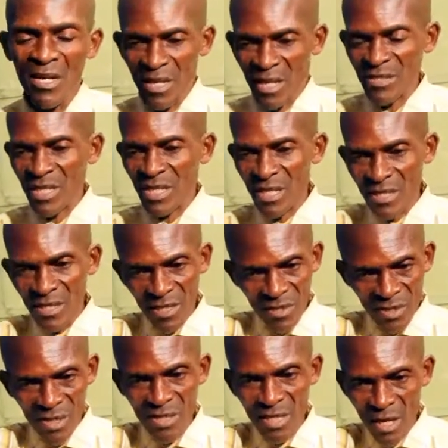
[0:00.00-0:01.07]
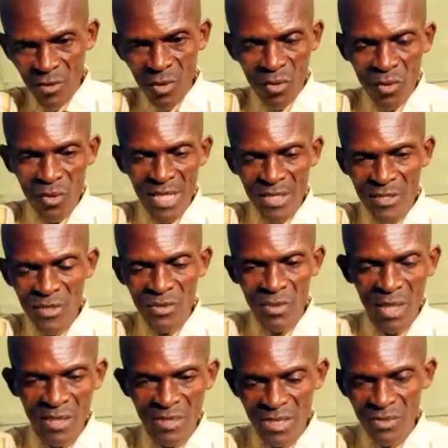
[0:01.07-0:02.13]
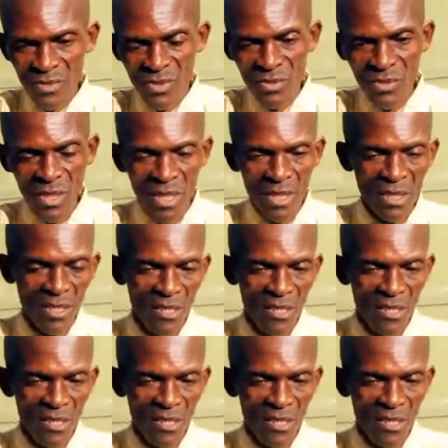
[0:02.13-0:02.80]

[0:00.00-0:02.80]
Hein, c'est-à-dire dans nos collèges, quoi. Surtout, euh,